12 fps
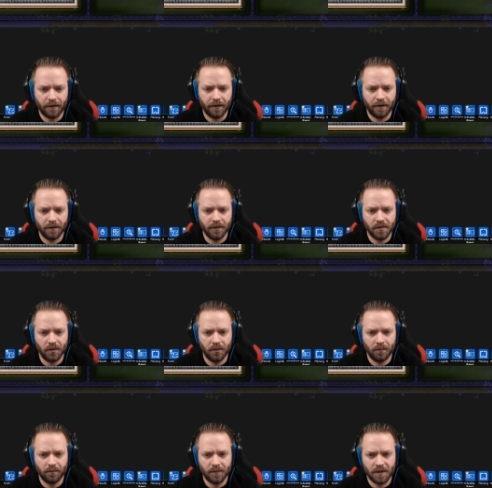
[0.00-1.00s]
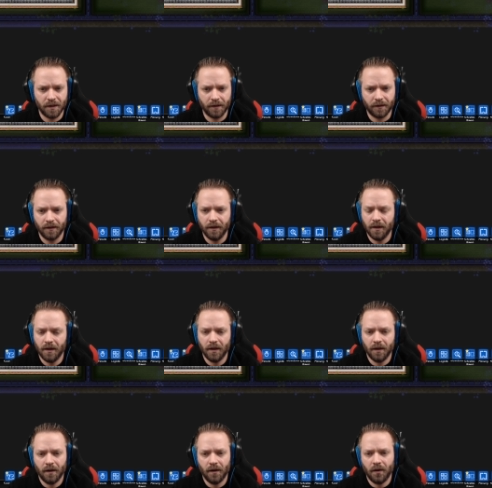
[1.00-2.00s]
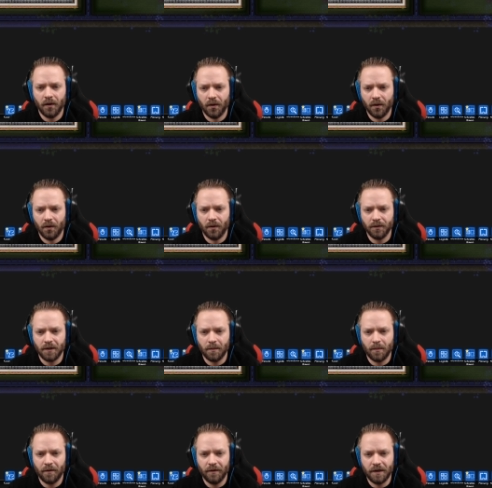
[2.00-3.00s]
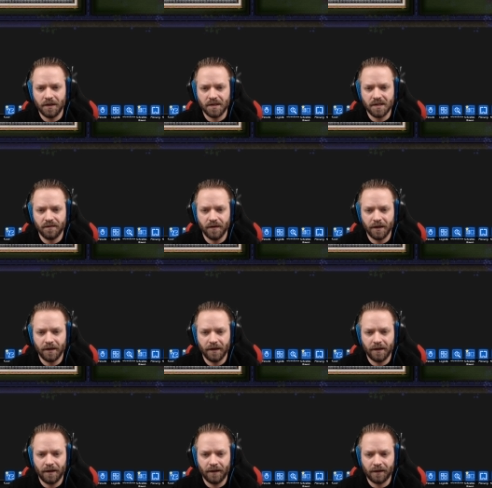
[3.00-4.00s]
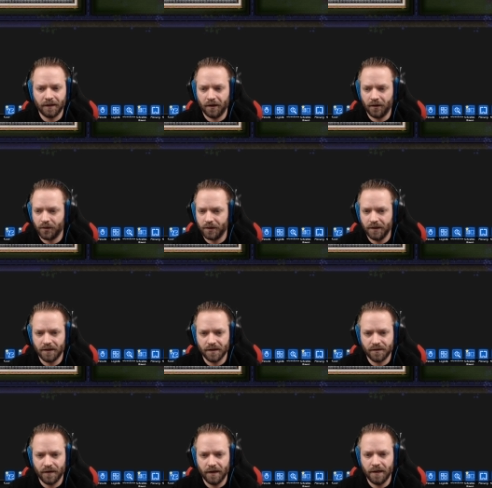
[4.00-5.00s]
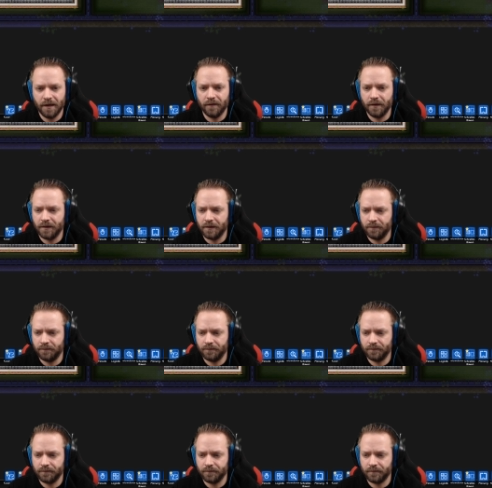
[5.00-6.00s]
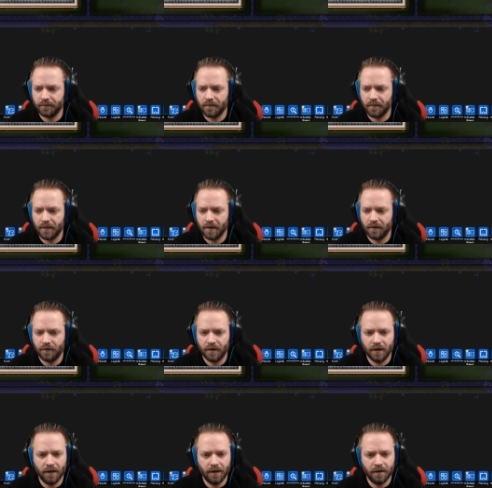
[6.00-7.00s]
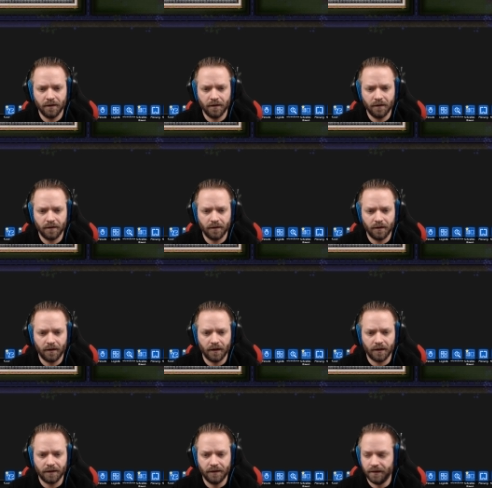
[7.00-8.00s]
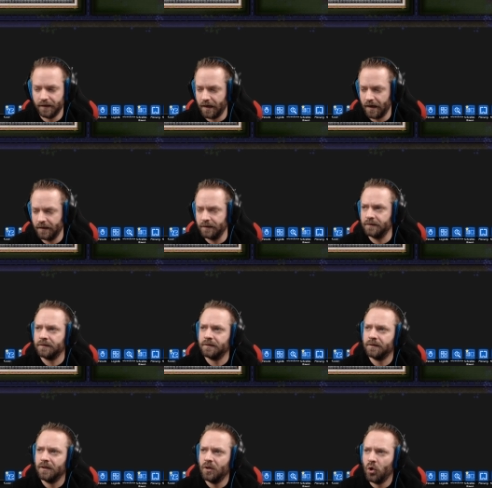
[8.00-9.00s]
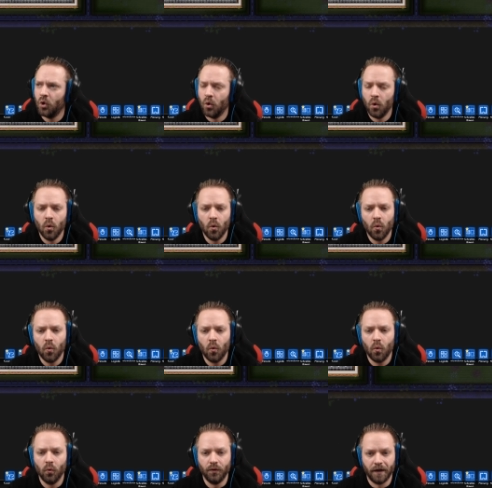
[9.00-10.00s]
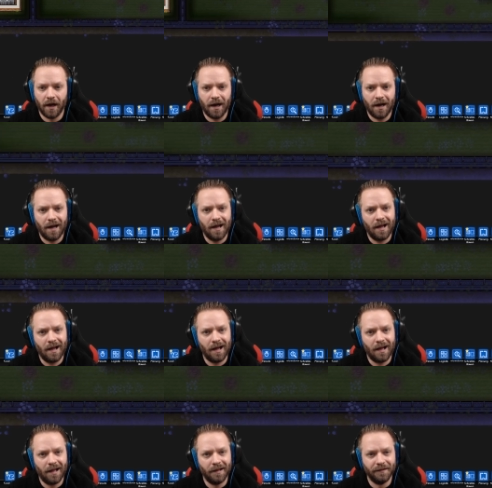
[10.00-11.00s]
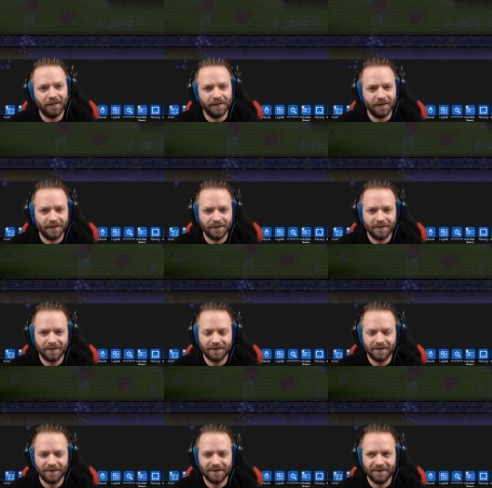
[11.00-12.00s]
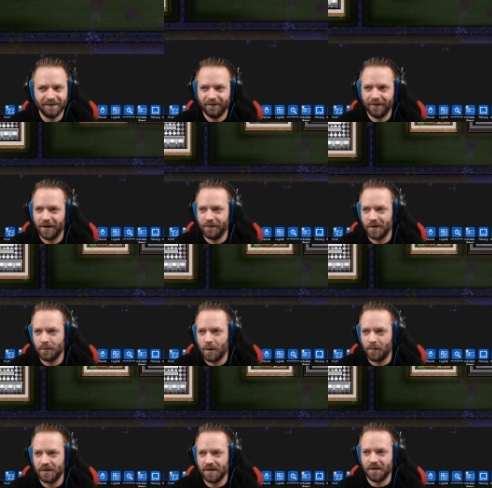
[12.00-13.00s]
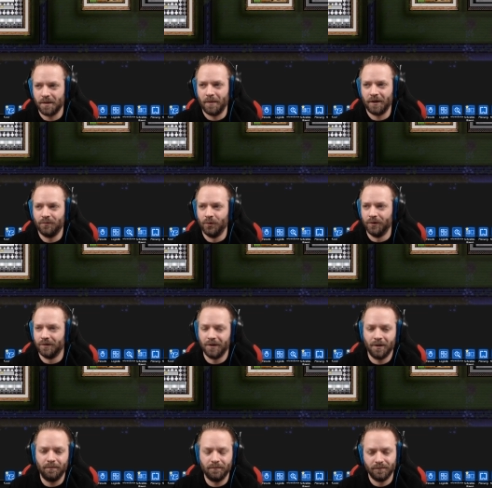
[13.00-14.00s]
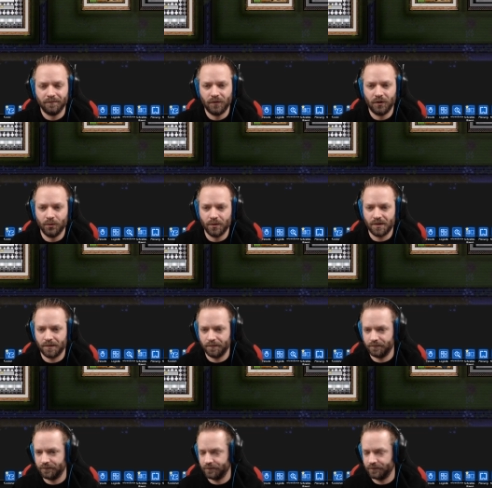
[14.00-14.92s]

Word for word: Ja, so, zack. Und dann machen wir den Zwinger. Auch hier das verlegen wir. Verlegen nach da. Und dann warten wir erstmal bis das gemacht wurde. Komm, tu es.